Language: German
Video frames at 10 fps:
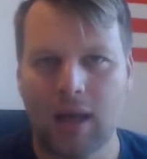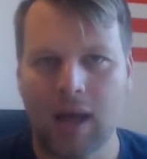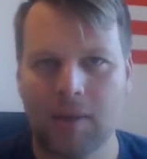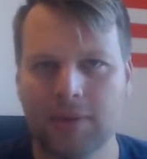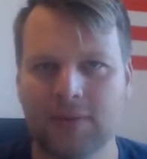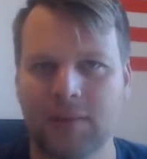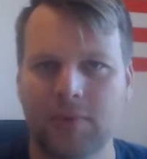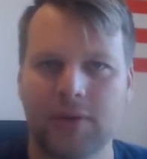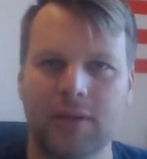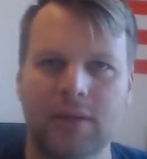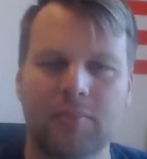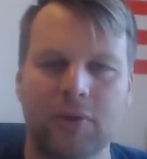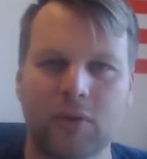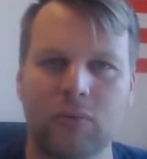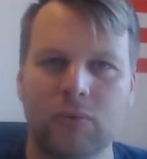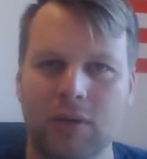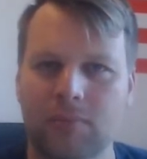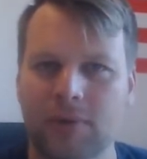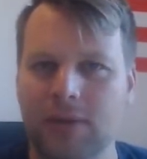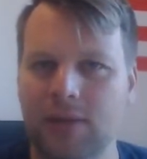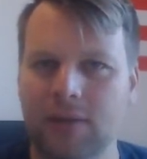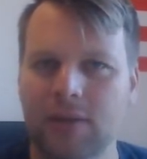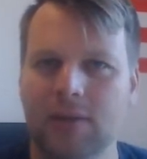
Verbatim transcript: Arbeitsgebäude, ja, Bürogebäude,